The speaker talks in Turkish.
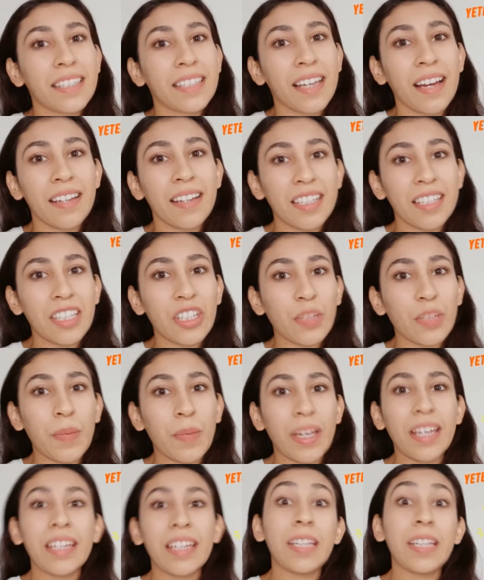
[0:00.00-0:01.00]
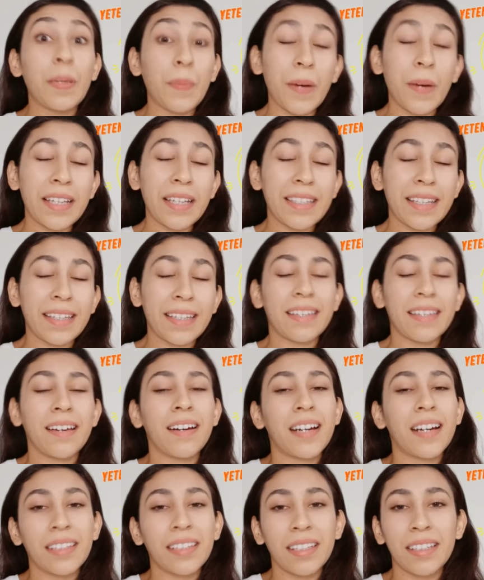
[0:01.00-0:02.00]
dijitalleşme, yapay zeka,
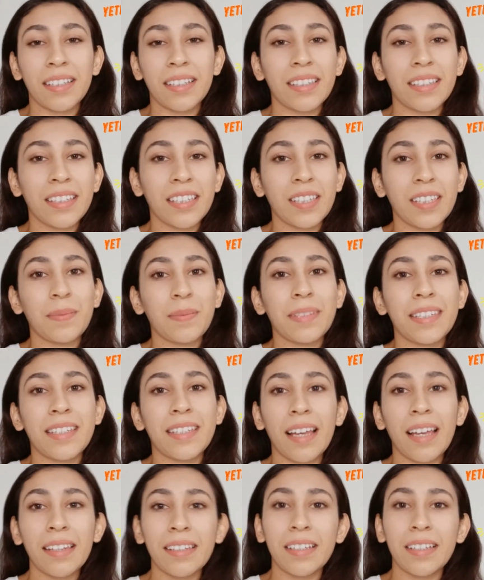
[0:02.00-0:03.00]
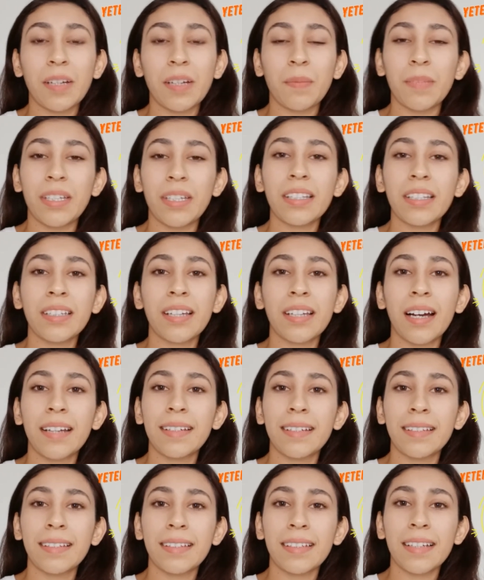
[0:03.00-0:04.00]
analitik gibi trend akımların
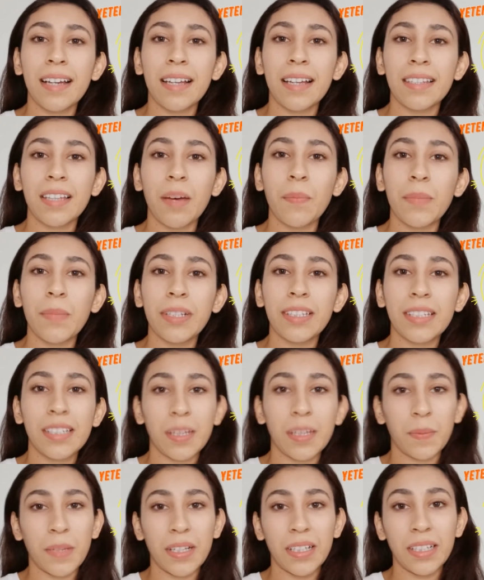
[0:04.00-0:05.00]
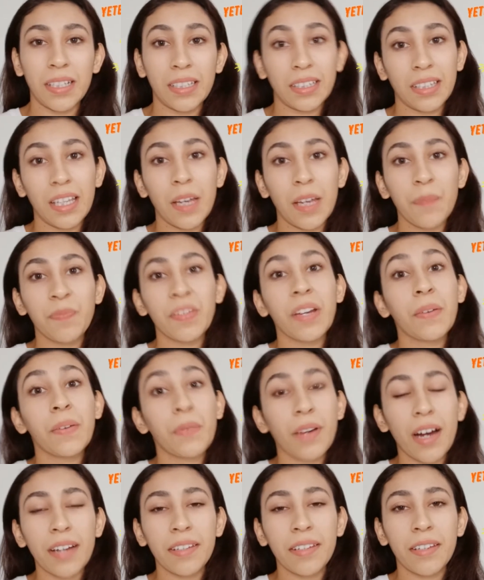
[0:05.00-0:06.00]
yaygınlık kazanmasıyla birlikte
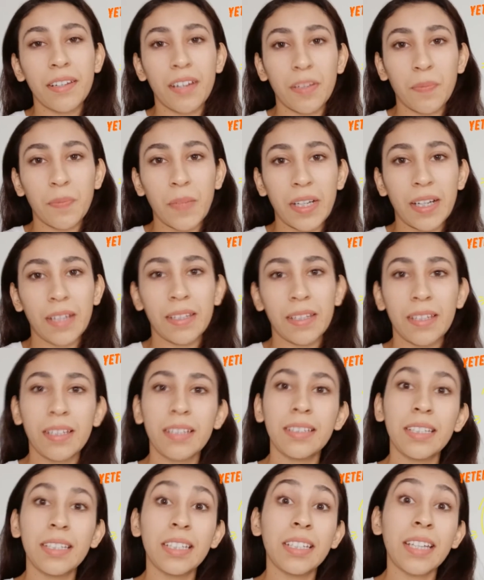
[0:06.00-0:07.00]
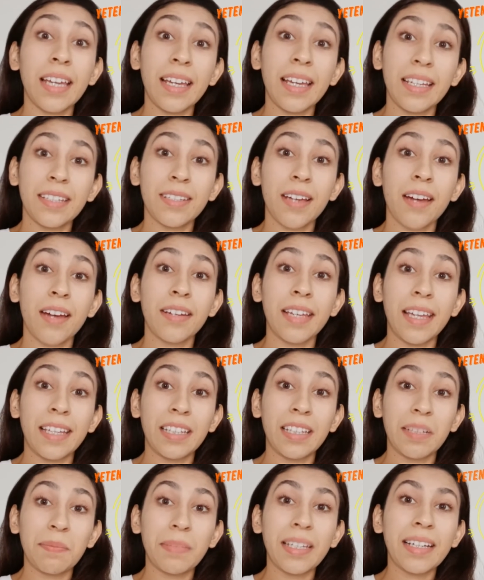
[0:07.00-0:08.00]
fark yaratmak adına DJHR
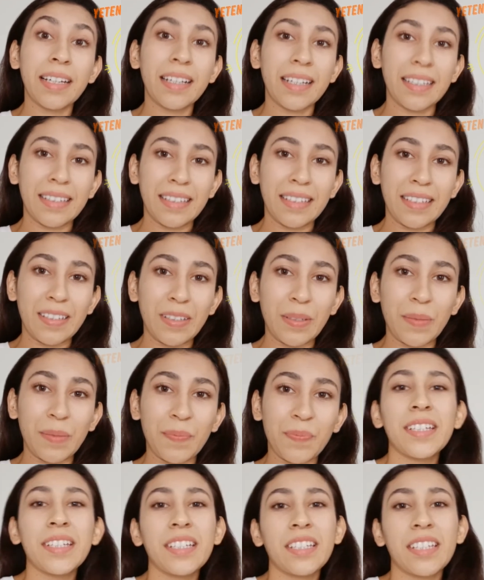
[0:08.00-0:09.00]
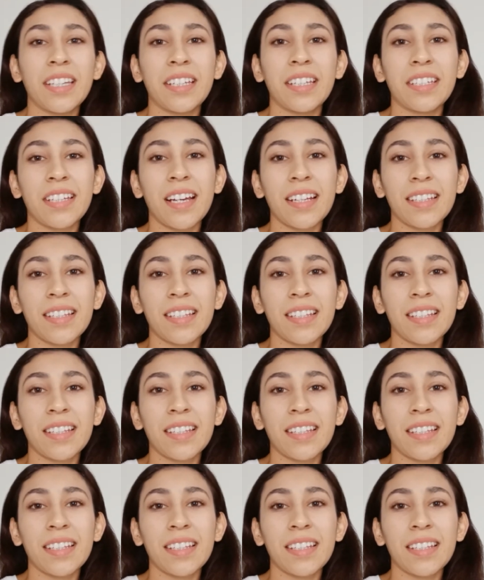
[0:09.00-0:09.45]
eğitimine katıldım. DJHR